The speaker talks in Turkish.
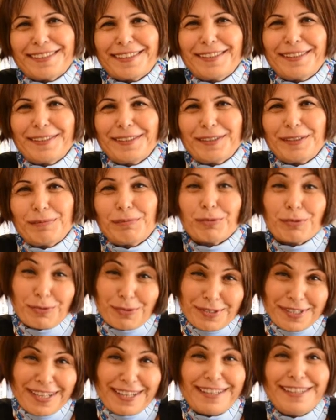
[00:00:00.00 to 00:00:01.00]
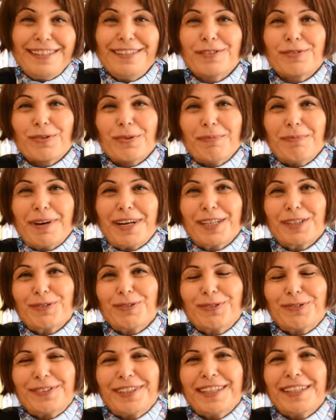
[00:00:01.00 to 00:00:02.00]
Ee, bu güzel sonbahar
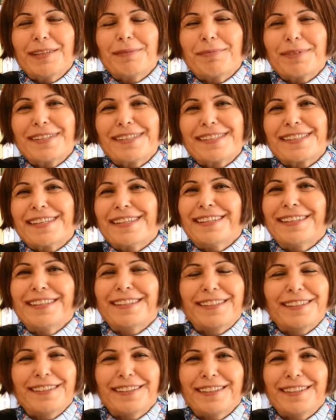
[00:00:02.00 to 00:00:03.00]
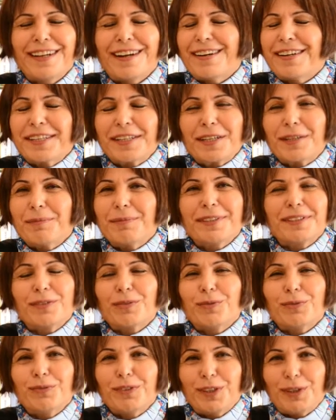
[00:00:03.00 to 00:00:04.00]
gününden hepinize e, harika bir
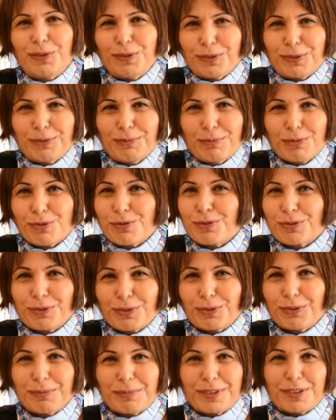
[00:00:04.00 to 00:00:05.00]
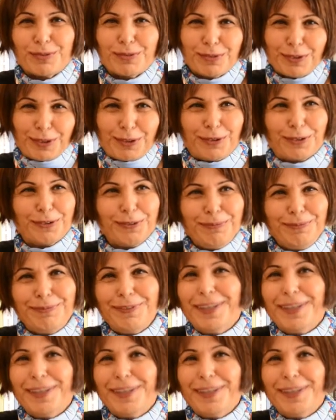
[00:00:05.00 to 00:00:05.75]
gün diliyorum, huzur dolu bir gün diliyorum.